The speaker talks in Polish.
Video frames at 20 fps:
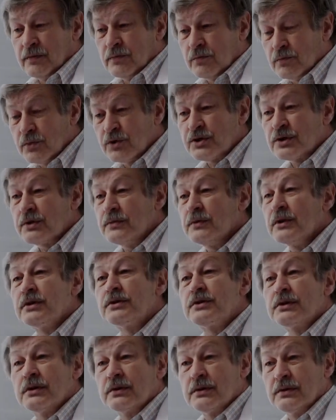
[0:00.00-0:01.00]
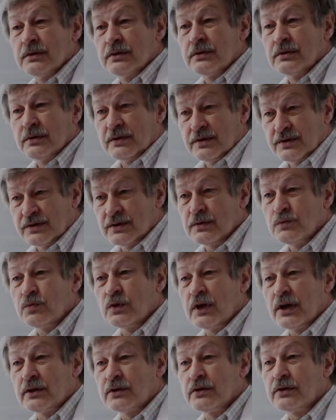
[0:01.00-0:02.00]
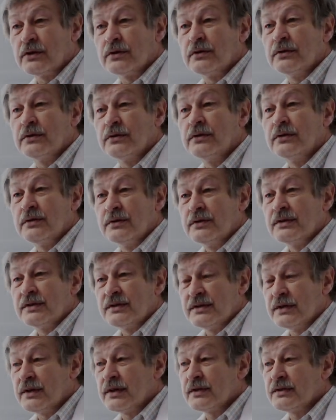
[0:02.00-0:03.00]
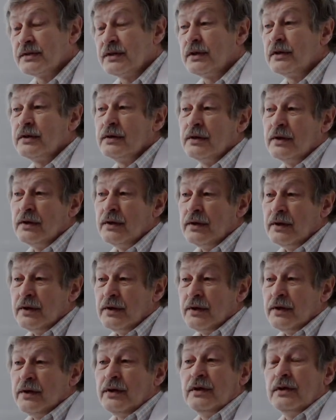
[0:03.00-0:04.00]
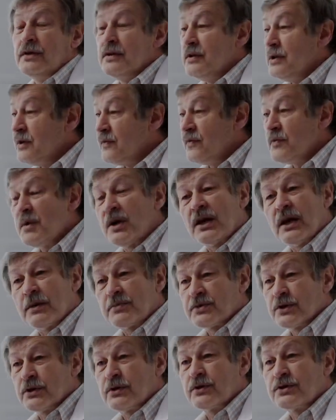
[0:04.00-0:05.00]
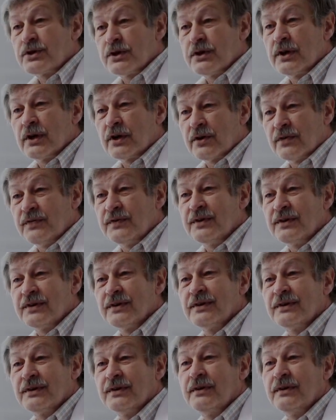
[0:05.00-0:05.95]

może mieć stymulator serca, nie wymaga przetoczenia krwi,